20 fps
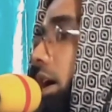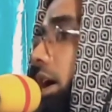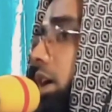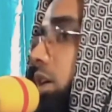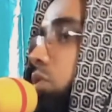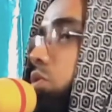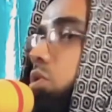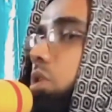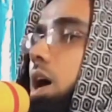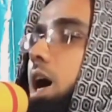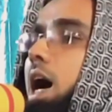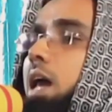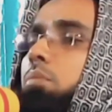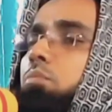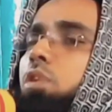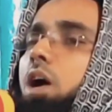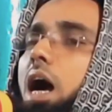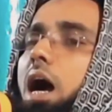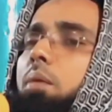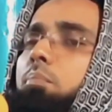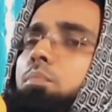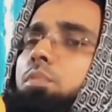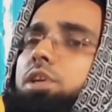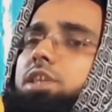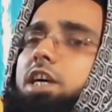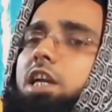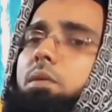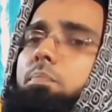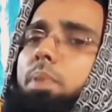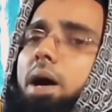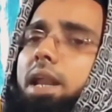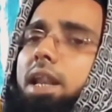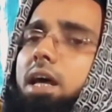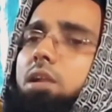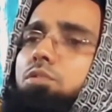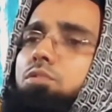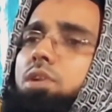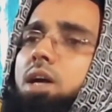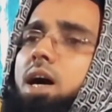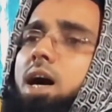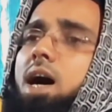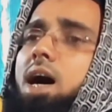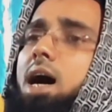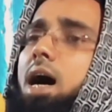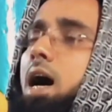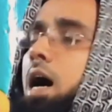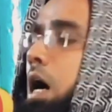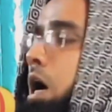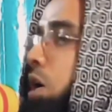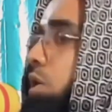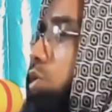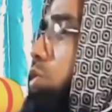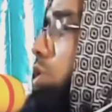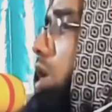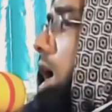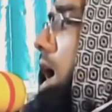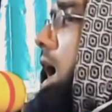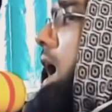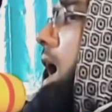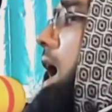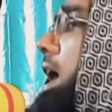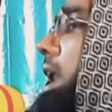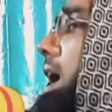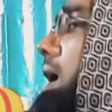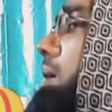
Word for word: এই কোরআন মুহাম্মদের বানানো না কোরআন